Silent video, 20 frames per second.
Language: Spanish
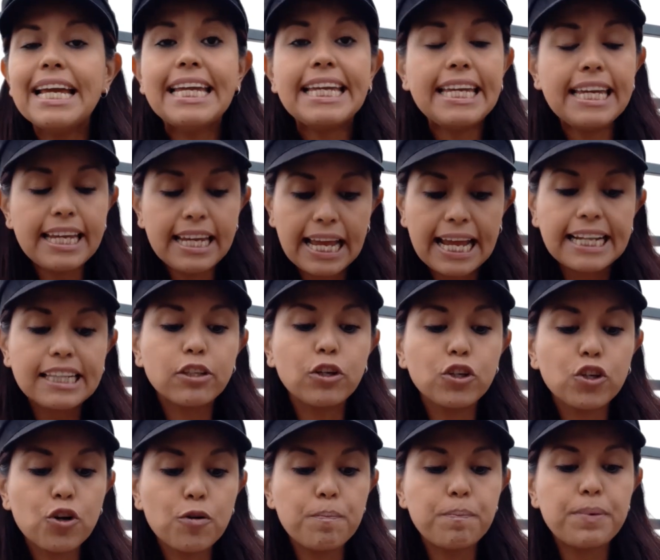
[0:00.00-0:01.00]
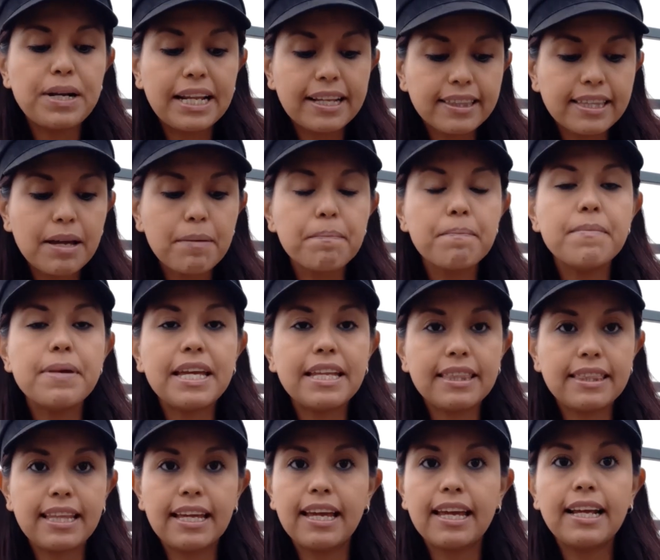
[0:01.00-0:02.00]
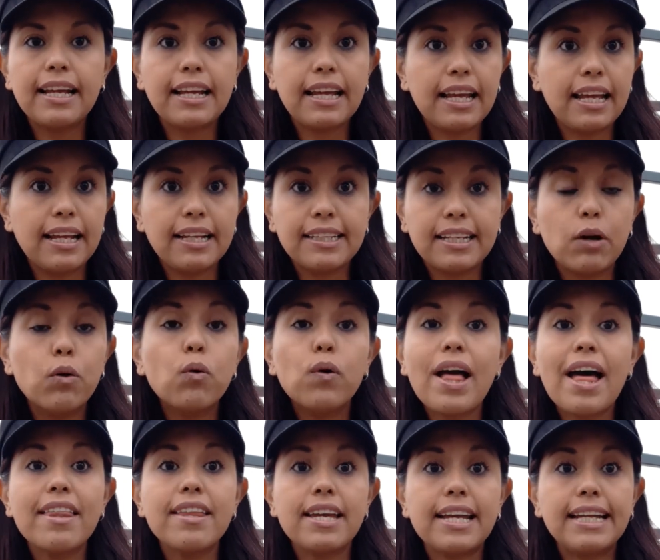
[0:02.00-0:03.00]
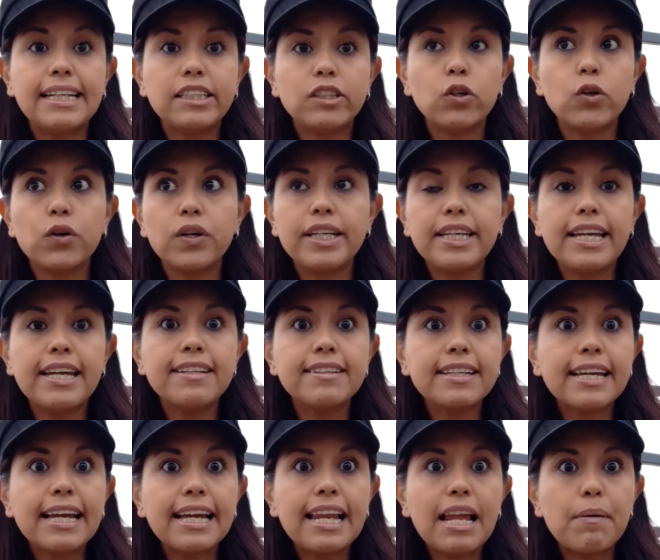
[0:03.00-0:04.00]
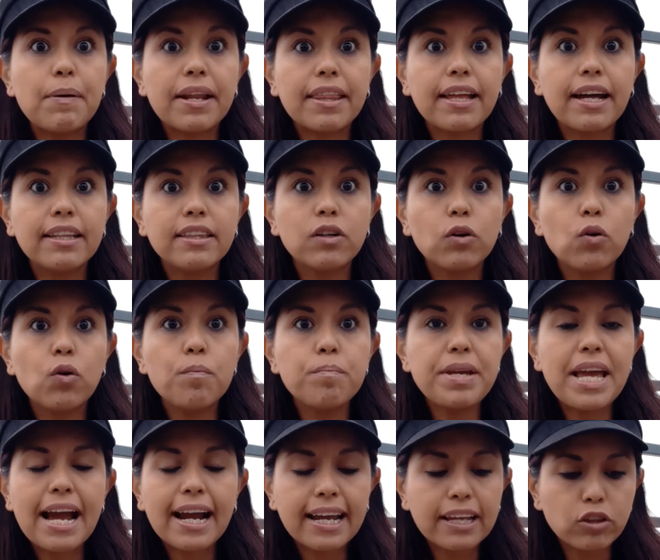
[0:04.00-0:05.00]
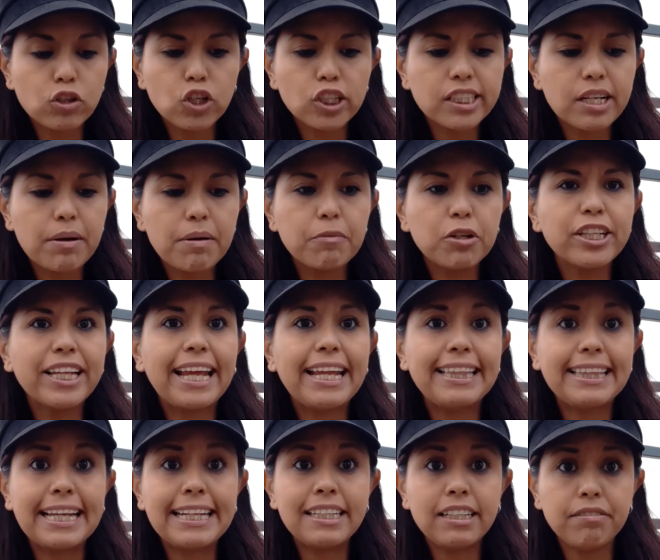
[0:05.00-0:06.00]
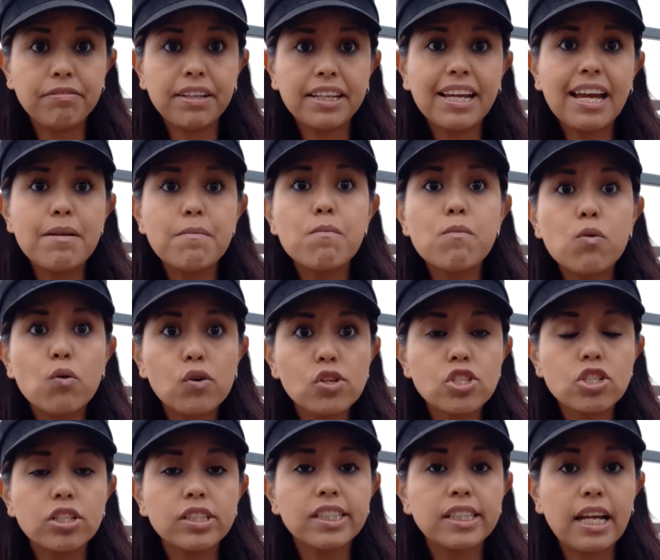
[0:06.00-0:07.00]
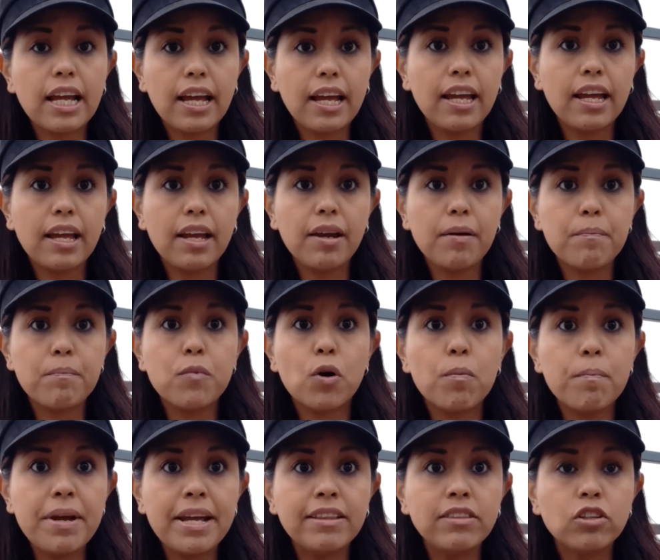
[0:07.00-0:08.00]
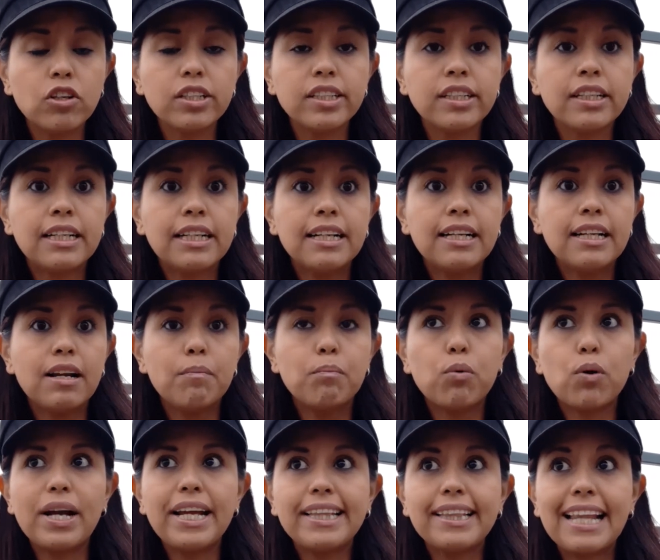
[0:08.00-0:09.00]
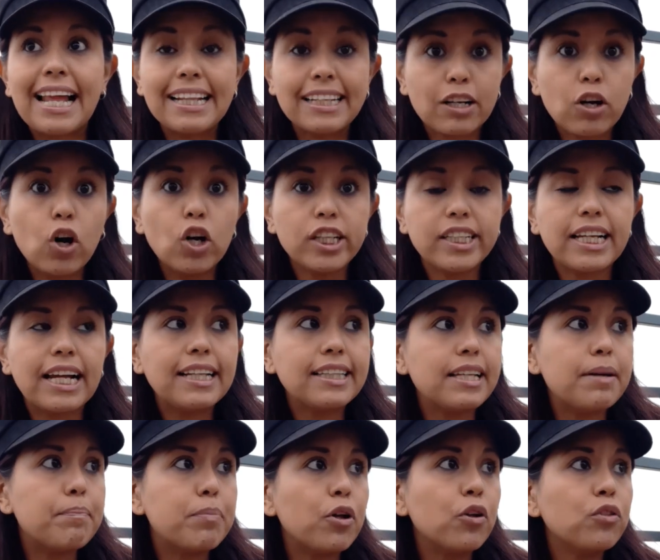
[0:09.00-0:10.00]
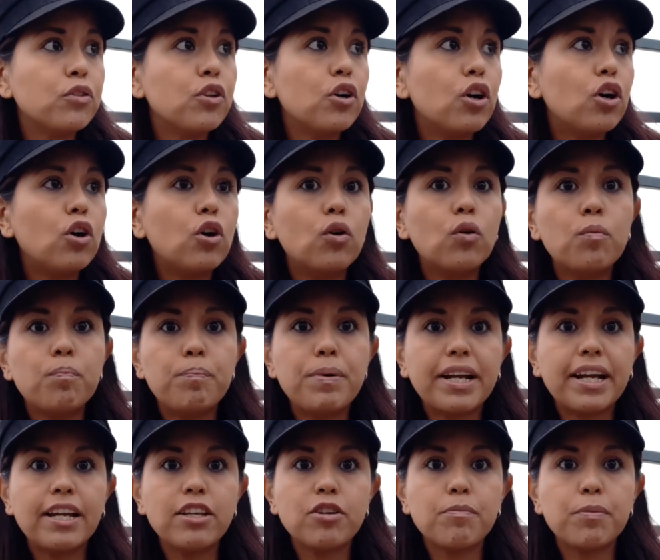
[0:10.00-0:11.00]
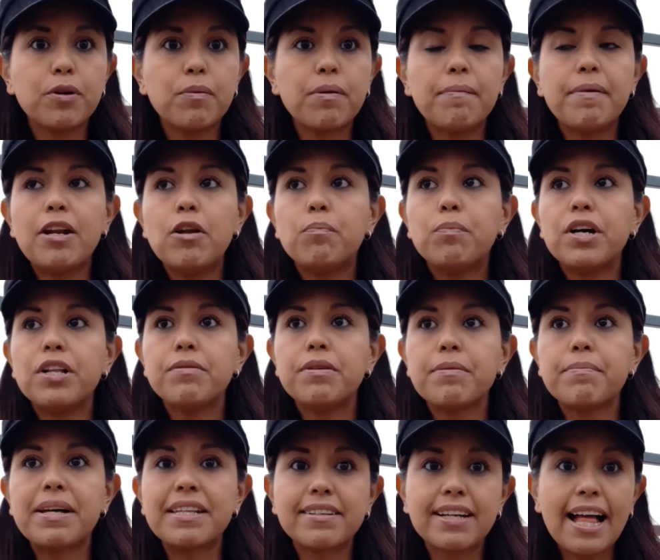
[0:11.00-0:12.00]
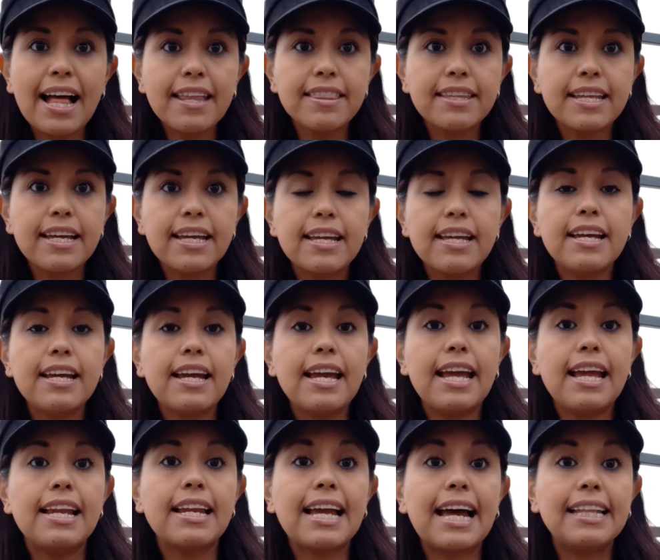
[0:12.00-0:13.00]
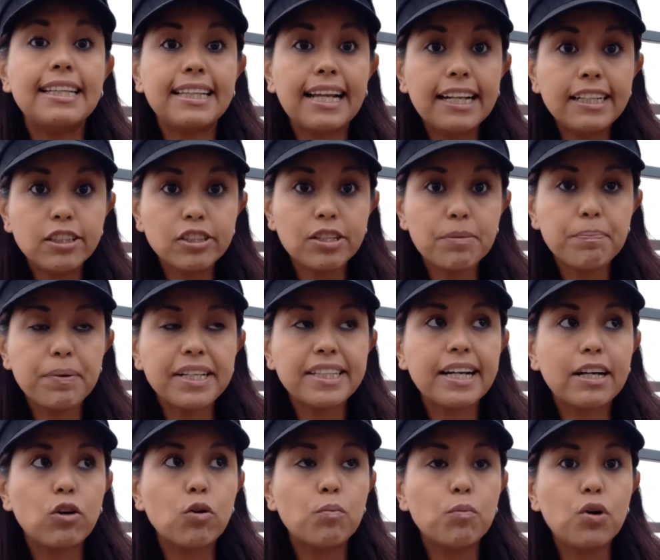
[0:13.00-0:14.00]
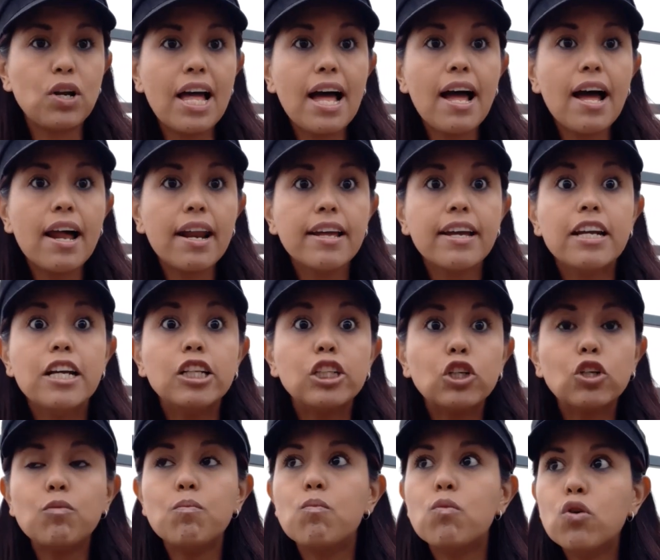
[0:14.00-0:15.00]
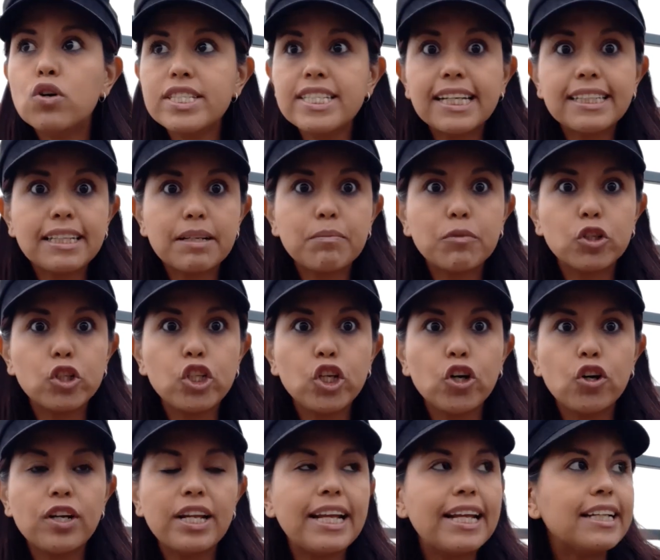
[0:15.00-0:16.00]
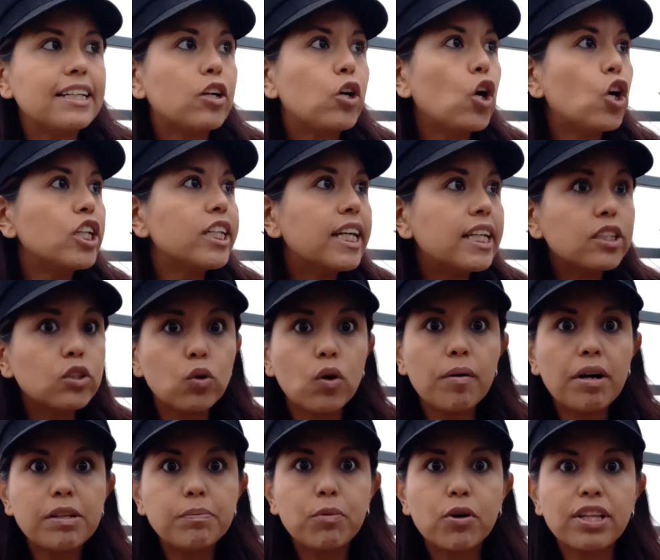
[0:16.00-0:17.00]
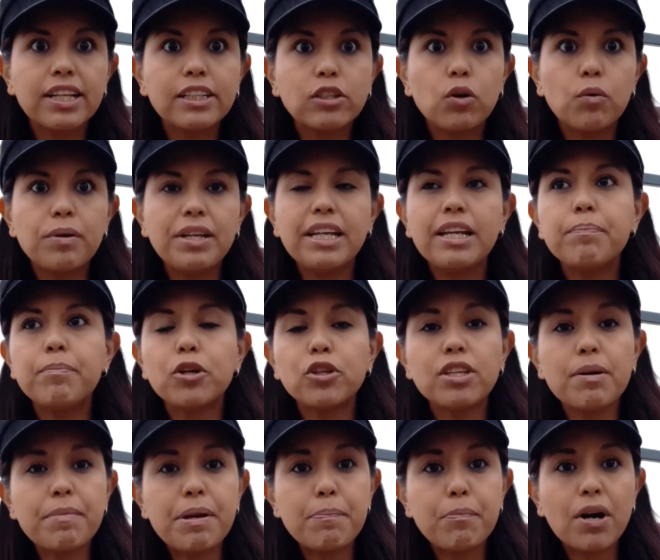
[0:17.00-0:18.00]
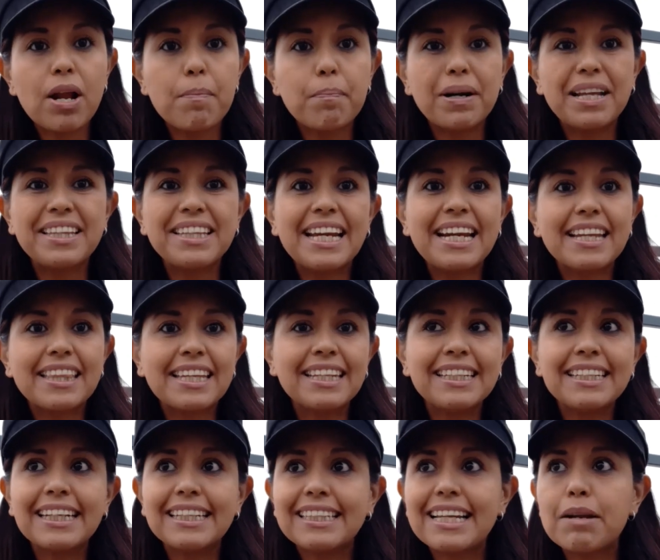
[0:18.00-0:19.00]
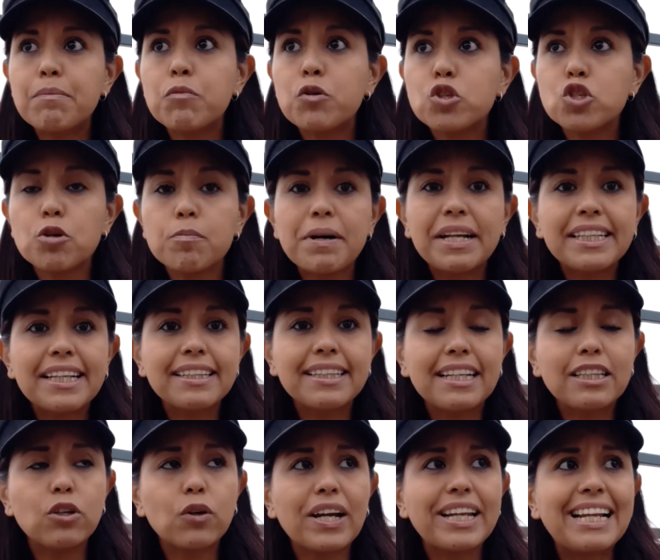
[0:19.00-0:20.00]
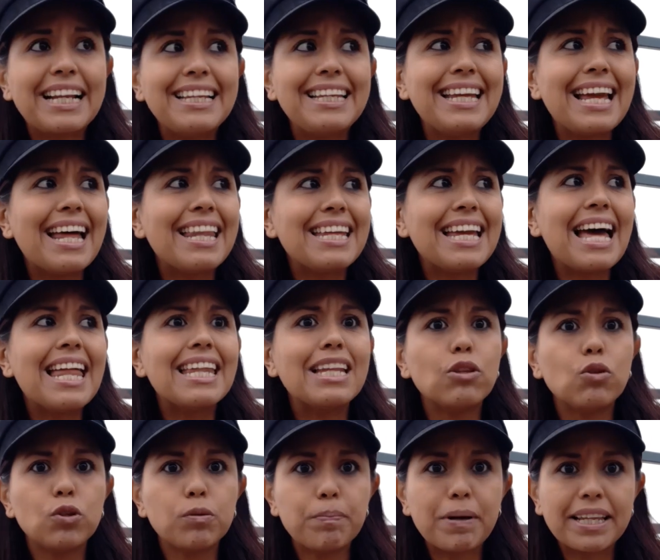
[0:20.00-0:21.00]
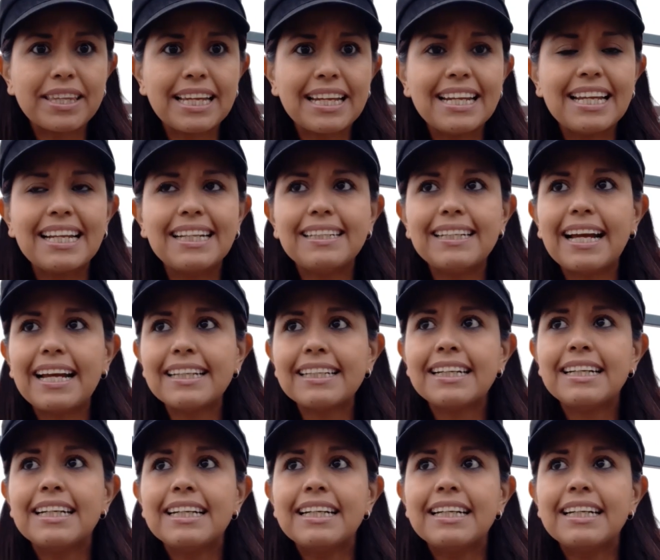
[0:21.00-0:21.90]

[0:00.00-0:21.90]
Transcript: Y estoy completamente eh, segura de esto. Y es que la verdad, un viaje todos sabemos que intensifica en muchos eh, momentos pues las cosas, de pronto un pequeño problema lo puedes ver más grande, el cansancio se empieza a acumular, son muchas emociones, cosas nuevas por descubrir, pero también por aprender, tienes que estar mucho más atento que en el día a día de tus pertenencias,